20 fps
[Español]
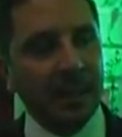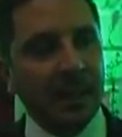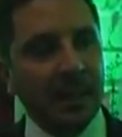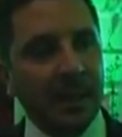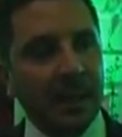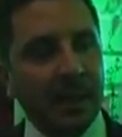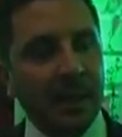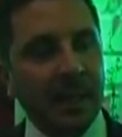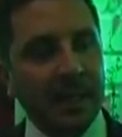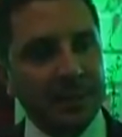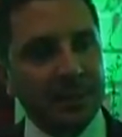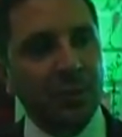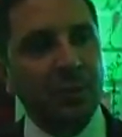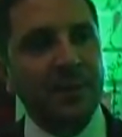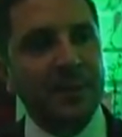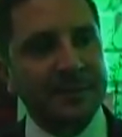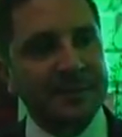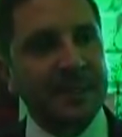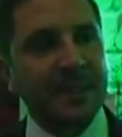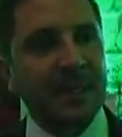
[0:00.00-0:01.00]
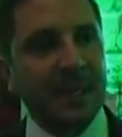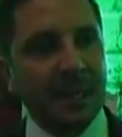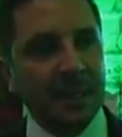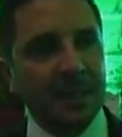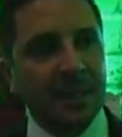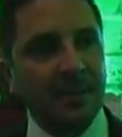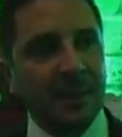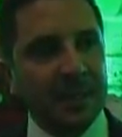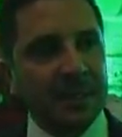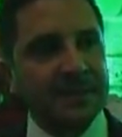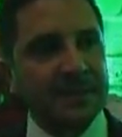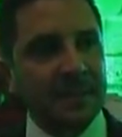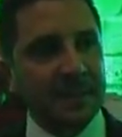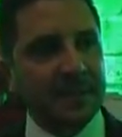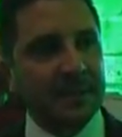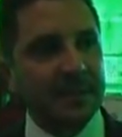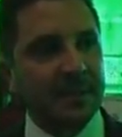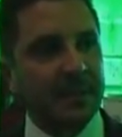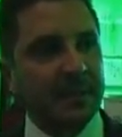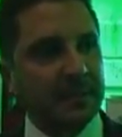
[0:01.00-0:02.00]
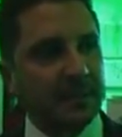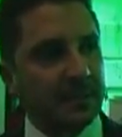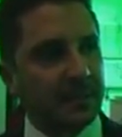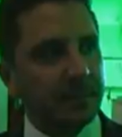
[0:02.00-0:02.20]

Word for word: al sur de Ensenada, en el Valle San Quintín.